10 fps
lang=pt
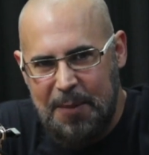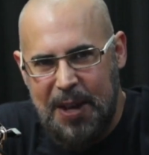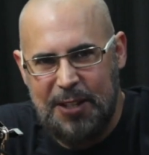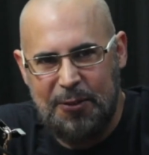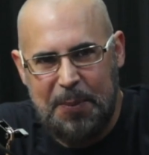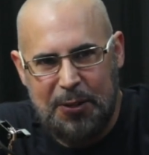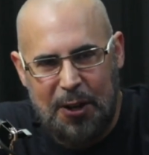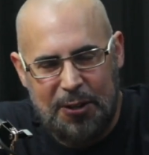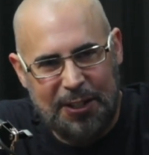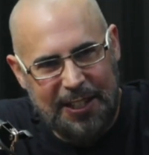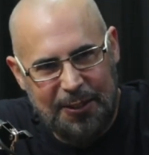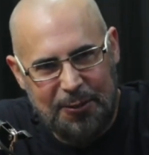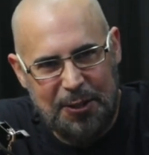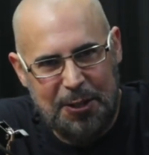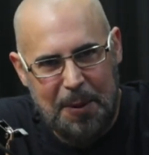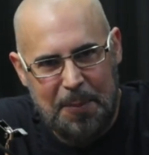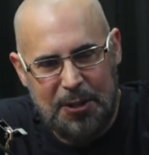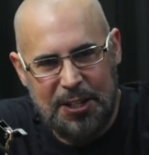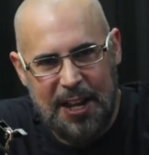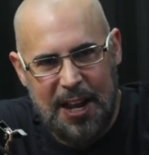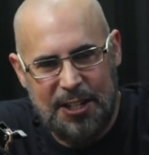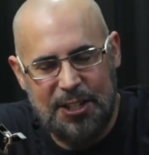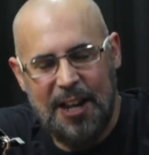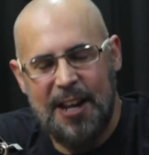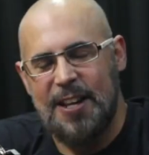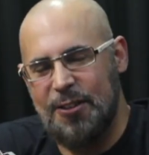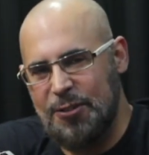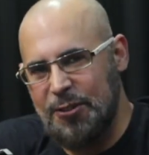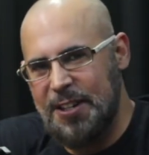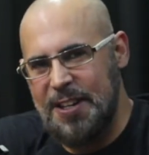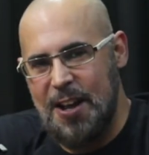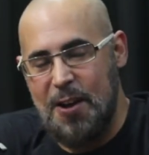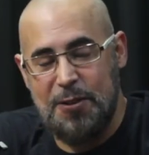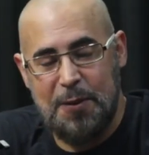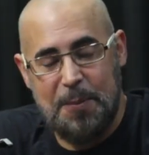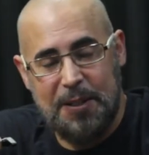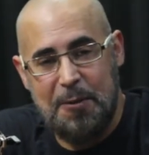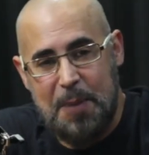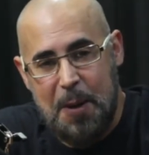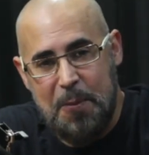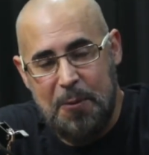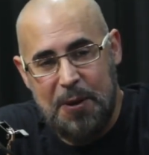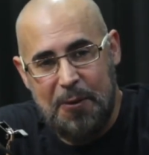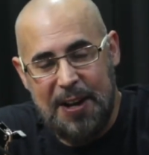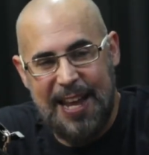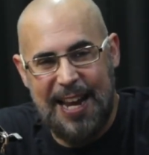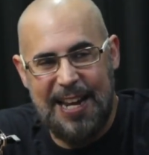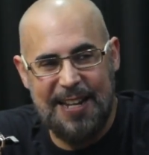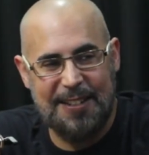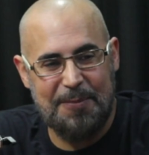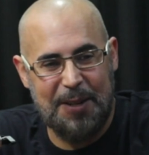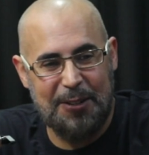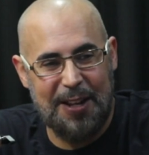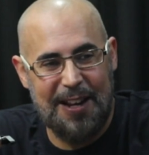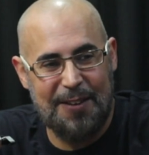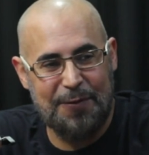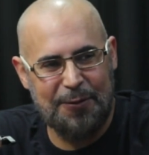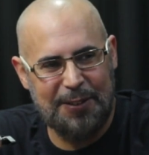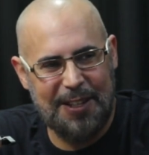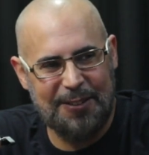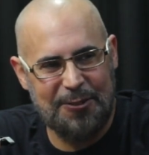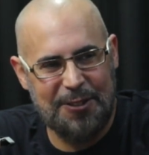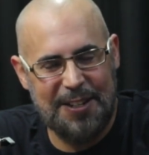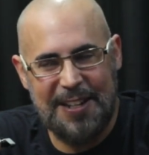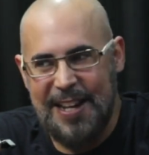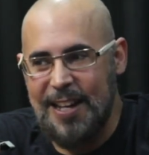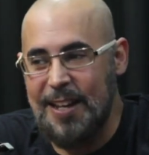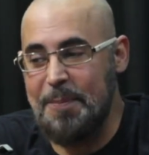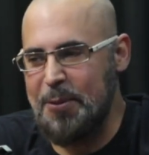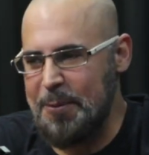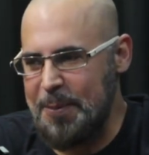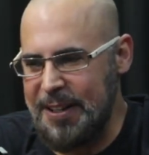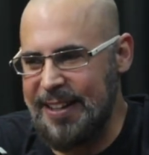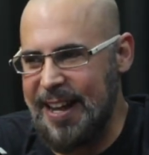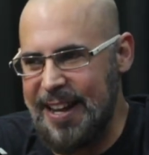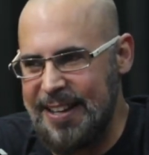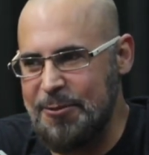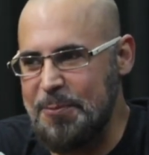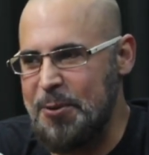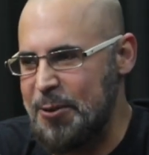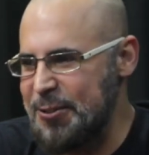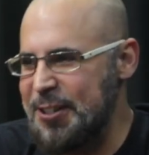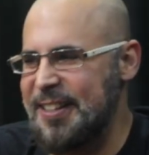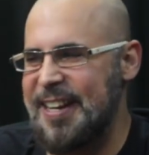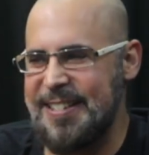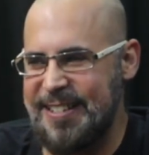a mais um episódio aqui do Curitiba Podcast. Eu sou o Daniel, hoje vai bater um papo comigo a Kelly Nascimento, que ela é fundadora e proprietária do Bronze Dras